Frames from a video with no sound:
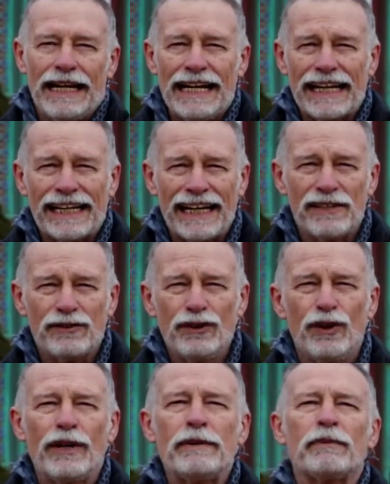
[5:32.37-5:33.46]
La
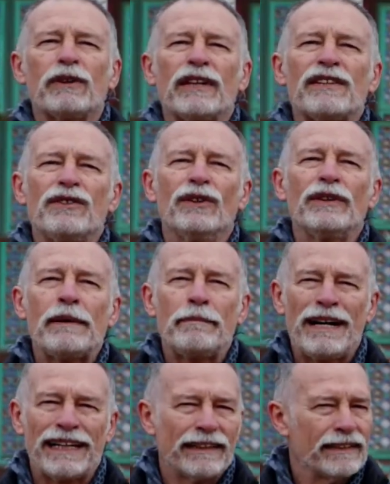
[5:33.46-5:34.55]
creación y protección de
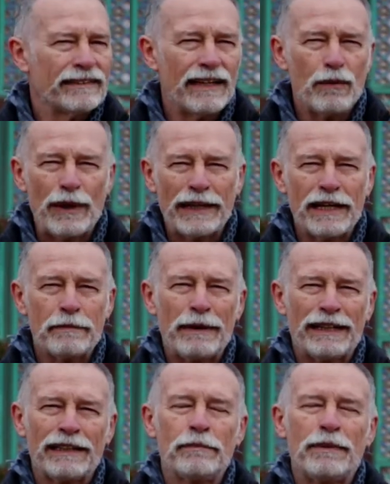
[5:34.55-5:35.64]
parques en cualquier
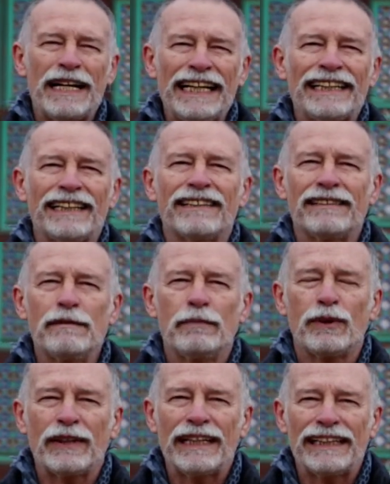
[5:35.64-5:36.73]
parte del planeta es
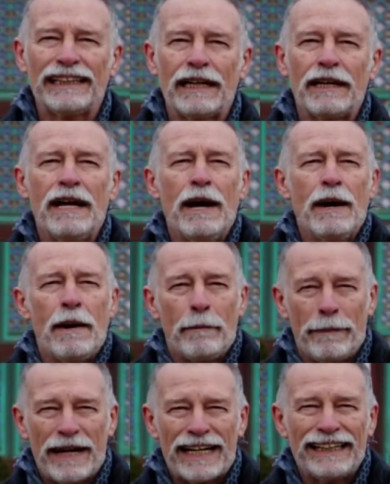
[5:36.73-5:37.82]
importante
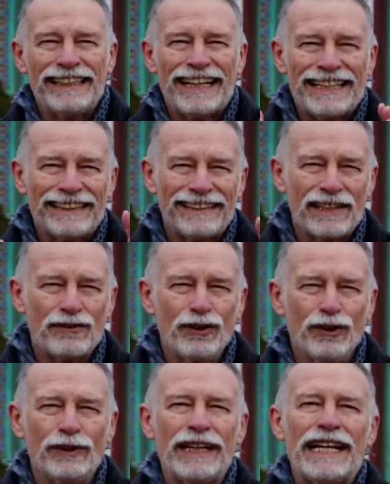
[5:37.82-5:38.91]
para la
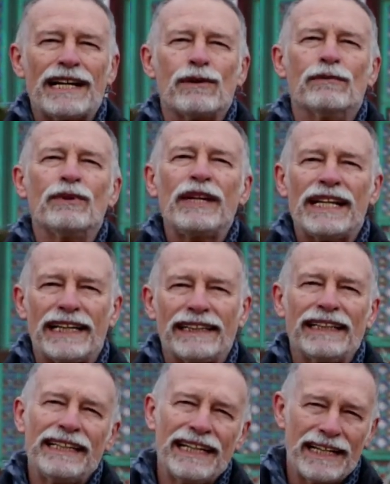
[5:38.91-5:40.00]
distracción de la comunidad
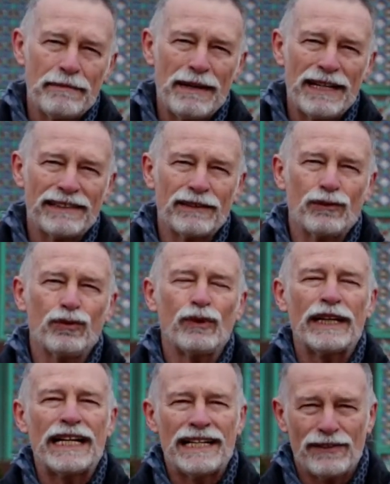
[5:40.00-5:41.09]
y además su
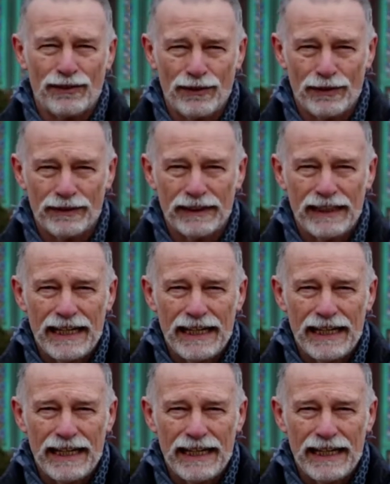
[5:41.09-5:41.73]
relajación.